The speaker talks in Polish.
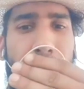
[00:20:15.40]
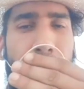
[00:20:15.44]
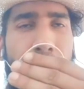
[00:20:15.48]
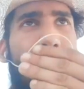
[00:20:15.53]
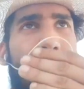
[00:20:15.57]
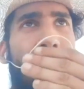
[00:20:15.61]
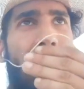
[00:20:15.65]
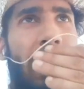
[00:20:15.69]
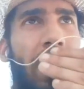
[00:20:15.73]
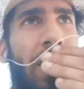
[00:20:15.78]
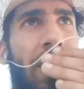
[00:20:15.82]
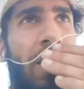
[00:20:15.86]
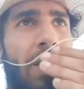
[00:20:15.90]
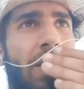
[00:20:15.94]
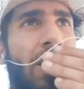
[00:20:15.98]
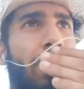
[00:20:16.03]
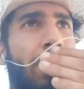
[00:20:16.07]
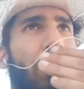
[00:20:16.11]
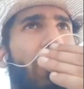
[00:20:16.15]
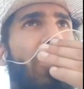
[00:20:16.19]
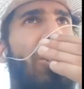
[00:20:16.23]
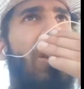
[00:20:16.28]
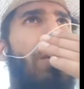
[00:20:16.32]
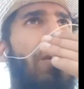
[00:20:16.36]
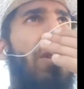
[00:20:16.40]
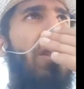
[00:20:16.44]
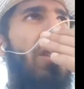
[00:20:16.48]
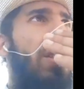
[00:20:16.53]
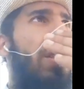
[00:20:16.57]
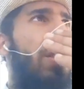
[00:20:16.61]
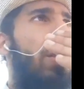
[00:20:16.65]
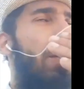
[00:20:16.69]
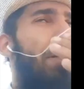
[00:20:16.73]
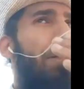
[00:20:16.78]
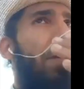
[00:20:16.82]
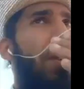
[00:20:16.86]
ale nie możemy iść z
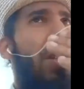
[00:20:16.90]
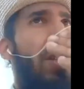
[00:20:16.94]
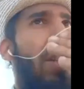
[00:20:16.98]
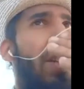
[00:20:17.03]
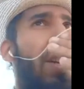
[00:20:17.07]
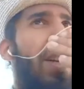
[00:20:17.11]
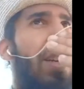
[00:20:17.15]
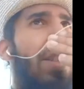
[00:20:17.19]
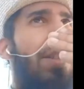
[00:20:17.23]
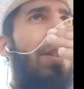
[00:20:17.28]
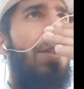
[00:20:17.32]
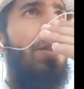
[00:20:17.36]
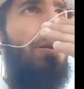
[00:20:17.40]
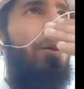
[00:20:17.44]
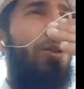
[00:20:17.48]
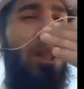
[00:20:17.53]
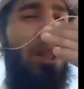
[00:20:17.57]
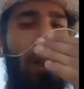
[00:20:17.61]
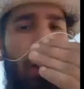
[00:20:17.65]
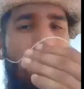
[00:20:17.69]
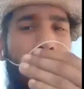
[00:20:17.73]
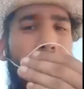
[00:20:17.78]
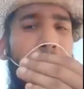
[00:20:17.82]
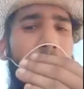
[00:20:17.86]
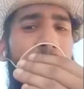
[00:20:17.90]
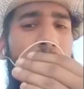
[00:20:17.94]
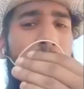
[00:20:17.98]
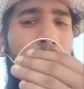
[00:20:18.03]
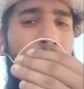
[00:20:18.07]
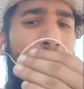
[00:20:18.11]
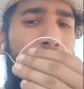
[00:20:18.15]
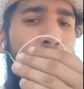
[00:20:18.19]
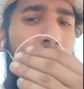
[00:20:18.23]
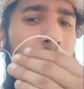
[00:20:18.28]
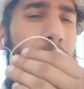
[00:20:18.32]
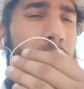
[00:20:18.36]
Konfederacją, z żadnym
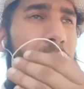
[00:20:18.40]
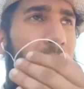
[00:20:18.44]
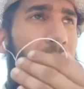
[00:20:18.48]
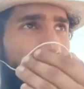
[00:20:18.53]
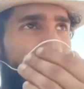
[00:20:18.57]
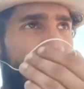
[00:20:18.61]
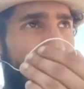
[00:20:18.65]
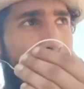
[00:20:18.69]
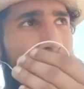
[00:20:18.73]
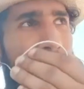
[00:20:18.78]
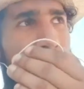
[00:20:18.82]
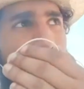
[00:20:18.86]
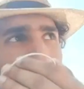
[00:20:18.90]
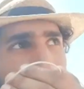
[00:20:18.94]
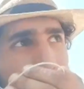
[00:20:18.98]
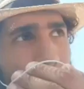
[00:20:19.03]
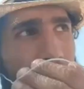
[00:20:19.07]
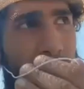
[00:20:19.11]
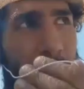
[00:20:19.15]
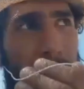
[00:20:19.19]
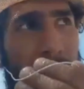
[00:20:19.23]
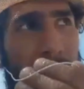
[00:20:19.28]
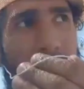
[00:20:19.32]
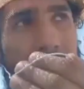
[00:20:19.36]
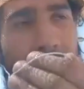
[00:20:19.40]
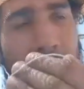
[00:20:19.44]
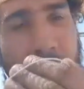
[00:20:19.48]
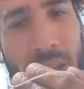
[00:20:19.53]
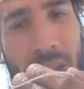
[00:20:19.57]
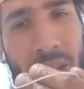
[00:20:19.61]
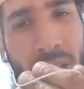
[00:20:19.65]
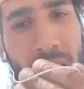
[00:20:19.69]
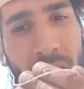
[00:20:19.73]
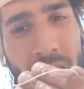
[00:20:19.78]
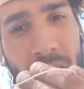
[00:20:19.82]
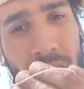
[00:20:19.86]
Brownem, bo przecież Brown to jest
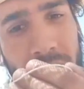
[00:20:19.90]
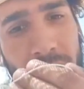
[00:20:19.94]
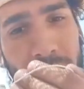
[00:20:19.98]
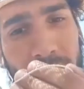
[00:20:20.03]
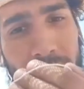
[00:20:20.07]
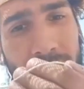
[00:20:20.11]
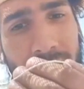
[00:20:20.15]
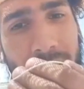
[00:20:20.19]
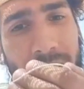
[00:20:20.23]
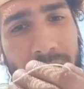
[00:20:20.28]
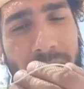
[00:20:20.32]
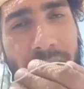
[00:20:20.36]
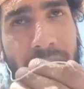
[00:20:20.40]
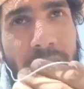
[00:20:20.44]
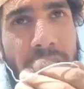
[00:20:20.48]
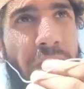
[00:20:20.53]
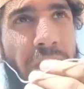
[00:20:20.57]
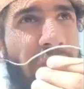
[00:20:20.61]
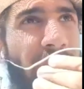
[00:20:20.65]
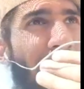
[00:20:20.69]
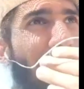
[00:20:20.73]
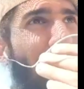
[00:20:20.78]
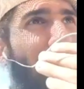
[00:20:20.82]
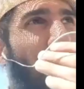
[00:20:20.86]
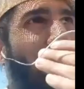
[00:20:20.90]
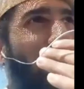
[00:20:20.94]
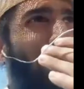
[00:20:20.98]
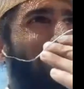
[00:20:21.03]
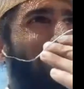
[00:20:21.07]
to, jest e, to samo co